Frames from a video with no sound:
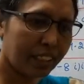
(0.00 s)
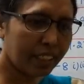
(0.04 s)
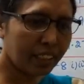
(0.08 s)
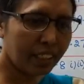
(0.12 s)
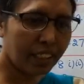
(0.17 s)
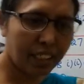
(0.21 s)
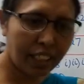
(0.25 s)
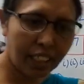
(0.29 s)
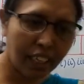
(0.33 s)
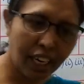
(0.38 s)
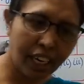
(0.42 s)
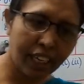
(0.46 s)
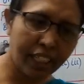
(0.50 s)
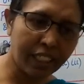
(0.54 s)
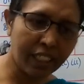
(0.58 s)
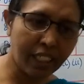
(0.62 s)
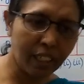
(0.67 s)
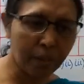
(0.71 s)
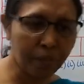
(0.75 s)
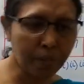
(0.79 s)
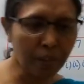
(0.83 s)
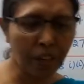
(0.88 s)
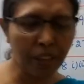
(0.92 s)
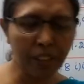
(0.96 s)
நீங்கள்
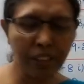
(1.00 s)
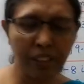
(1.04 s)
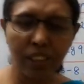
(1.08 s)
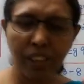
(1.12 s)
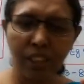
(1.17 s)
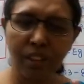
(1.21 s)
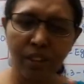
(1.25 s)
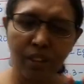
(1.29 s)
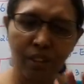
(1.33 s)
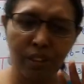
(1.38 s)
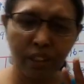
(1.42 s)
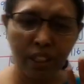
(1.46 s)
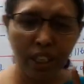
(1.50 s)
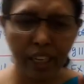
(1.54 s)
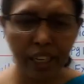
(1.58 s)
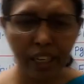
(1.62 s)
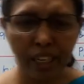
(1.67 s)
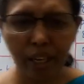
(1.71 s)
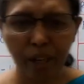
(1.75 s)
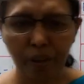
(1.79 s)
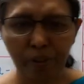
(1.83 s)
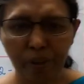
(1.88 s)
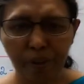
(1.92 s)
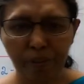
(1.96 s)
ஹண்ட்ரட் மார்க்ஸ் எடுக்கணும்னா
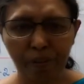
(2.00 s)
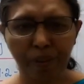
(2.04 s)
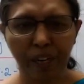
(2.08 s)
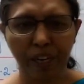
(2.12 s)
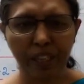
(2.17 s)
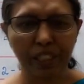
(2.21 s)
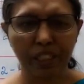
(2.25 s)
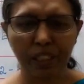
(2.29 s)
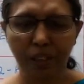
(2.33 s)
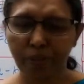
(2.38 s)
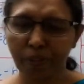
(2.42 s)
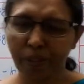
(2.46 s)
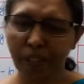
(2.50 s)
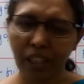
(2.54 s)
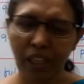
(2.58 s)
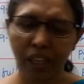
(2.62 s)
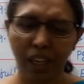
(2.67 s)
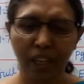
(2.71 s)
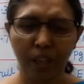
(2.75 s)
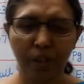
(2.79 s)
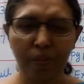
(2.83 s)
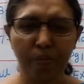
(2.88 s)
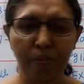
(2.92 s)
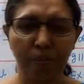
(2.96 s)
எல்லாமே ப்ராக்டிஸ்
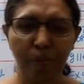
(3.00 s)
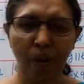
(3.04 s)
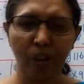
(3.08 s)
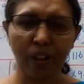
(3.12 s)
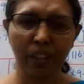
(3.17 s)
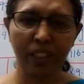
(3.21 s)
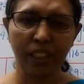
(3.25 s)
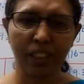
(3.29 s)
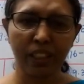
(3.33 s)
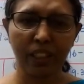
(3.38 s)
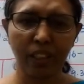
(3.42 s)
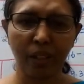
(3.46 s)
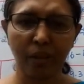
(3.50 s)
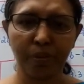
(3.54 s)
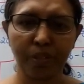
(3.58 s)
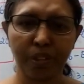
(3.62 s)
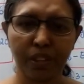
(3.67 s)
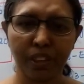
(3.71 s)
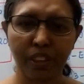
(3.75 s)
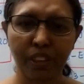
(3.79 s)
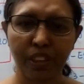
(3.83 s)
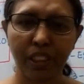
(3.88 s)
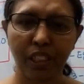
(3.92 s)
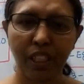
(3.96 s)
பண்ணுங்கள் நான் இம்பார்ட்டன்ட்
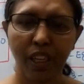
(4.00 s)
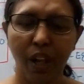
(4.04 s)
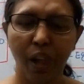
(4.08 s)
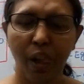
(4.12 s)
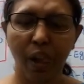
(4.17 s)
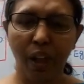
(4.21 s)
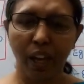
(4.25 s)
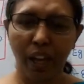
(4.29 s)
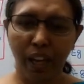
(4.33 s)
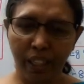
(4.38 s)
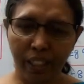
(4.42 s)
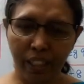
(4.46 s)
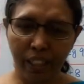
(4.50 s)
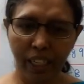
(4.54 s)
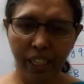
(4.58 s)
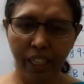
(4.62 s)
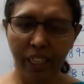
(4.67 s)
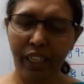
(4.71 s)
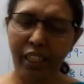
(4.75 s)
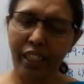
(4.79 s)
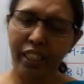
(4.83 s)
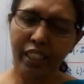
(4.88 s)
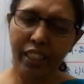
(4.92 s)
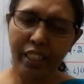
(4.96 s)
சம்ஸ்
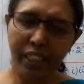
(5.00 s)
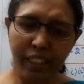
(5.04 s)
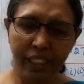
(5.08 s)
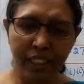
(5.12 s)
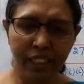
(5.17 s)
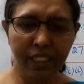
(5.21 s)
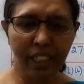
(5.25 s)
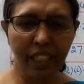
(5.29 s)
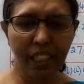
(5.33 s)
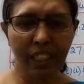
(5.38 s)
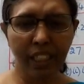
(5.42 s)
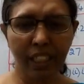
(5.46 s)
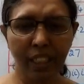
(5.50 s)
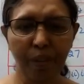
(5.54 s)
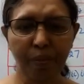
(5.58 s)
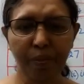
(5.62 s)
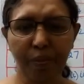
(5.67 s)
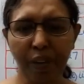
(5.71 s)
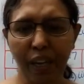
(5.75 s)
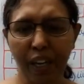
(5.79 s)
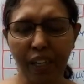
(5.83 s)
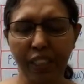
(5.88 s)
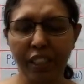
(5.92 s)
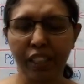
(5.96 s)
அதனால் இதை
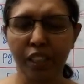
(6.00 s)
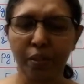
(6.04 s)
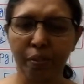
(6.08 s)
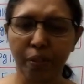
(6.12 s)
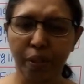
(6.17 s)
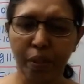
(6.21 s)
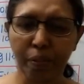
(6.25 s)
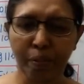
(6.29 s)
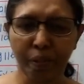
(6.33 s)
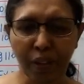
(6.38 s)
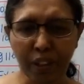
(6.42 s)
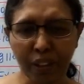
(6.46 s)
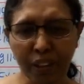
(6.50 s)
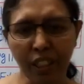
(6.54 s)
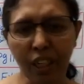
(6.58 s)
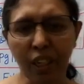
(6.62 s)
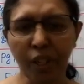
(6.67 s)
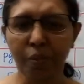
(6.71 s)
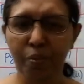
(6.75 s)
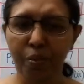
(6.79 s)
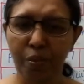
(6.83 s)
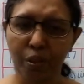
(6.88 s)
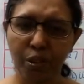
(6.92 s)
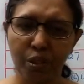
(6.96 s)
நீங்கள் ப்ராக்டிஸ் பண்ணி பார்த்தா
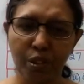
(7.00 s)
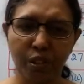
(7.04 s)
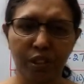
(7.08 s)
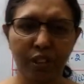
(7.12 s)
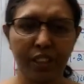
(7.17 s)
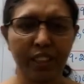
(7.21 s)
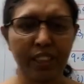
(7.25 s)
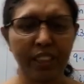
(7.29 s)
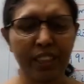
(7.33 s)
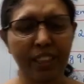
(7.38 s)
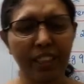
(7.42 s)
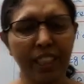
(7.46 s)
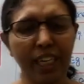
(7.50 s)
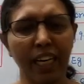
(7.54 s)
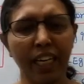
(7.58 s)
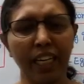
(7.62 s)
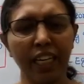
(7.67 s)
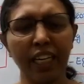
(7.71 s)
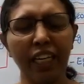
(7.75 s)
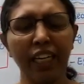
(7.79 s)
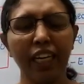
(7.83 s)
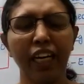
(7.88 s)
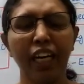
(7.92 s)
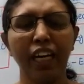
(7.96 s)
போதும் திஸ்
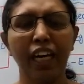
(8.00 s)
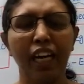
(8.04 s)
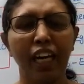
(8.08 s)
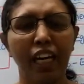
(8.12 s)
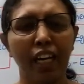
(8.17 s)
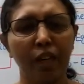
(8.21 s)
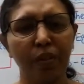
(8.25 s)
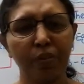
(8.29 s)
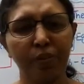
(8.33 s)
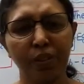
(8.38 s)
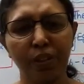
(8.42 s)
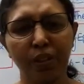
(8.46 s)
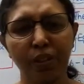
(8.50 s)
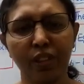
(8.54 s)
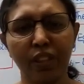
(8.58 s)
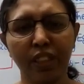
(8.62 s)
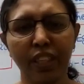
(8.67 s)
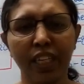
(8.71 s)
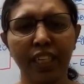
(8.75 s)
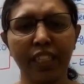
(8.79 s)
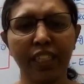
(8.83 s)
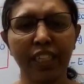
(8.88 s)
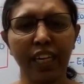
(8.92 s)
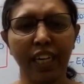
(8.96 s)
சேனல் ஹெல்ப்ஸ் யூ
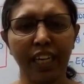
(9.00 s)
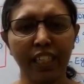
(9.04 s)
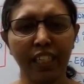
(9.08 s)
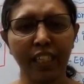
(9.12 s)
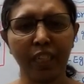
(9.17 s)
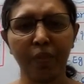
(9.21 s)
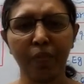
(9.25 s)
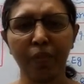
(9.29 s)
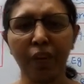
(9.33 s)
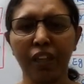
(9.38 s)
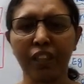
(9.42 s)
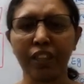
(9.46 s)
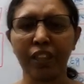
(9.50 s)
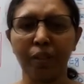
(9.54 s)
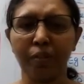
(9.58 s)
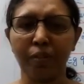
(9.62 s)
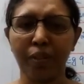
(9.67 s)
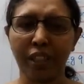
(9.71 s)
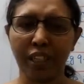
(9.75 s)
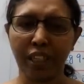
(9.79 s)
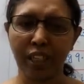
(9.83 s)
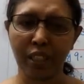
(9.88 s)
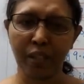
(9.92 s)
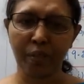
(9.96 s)
டு கெட் ஹண்ட்ரட் மார்க்ஸ்
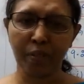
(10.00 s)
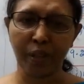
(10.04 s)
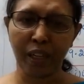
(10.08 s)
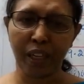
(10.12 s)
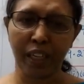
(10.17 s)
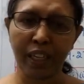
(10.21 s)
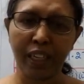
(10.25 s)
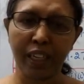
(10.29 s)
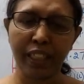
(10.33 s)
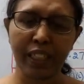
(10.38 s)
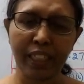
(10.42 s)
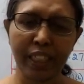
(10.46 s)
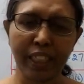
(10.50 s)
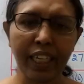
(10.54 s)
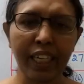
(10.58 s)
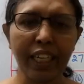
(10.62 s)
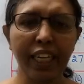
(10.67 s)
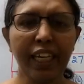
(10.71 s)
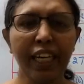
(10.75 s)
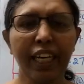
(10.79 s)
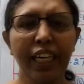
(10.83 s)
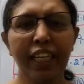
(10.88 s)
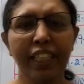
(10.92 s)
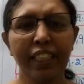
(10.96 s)
அப்படிங்கிறத மறக்காதீங்க
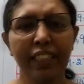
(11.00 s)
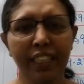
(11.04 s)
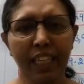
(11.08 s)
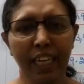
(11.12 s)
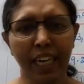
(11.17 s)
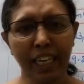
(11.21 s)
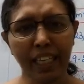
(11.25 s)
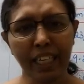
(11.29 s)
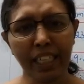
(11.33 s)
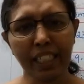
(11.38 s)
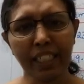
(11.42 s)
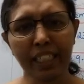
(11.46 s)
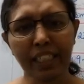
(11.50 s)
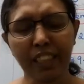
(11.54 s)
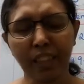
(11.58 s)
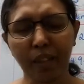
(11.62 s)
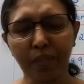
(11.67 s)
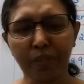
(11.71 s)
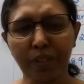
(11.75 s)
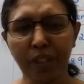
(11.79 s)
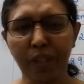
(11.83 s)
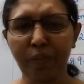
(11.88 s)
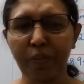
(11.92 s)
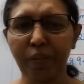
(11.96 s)
சேனலுக்கு
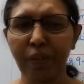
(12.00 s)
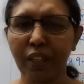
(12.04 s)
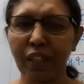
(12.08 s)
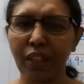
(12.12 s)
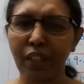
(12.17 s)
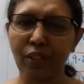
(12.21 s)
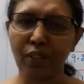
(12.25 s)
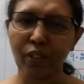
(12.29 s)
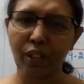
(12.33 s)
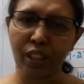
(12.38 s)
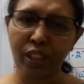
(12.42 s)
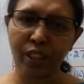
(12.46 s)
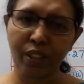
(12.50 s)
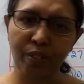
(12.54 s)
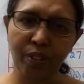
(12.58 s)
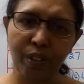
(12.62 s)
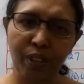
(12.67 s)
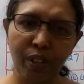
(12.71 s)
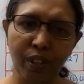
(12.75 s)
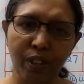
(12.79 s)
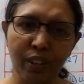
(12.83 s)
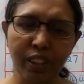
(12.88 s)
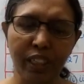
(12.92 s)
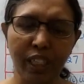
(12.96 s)
சப்ஸ்கிரைப் பண்ணுங்கள் தொடர்ந்து
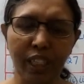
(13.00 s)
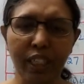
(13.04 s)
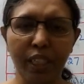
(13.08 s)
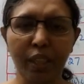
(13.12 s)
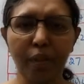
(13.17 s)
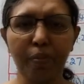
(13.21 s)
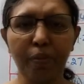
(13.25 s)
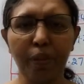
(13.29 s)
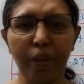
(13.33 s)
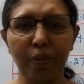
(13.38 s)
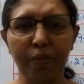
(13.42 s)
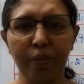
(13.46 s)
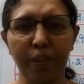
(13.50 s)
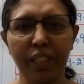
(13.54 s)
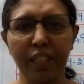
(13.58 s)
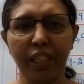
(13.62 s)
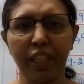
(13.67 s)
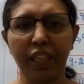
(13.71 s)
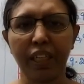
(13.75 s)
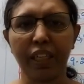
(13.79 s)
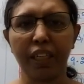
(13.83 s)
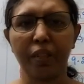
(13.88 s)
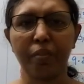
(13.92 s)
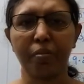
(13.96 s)
வீடியோஸ் கிடைக்க பெல்
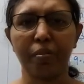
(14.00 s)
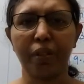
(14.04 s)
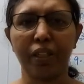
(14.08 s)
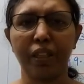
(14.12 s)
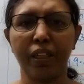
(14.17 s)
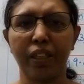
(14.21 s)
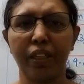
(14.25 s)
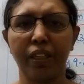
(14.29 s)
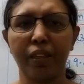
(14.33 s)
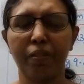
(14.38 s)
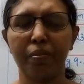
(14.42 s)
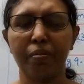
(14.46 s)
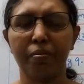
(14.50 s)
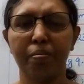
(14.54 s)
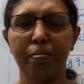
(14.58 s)
பட்டனை கிளிக் பண்ணுங்கள்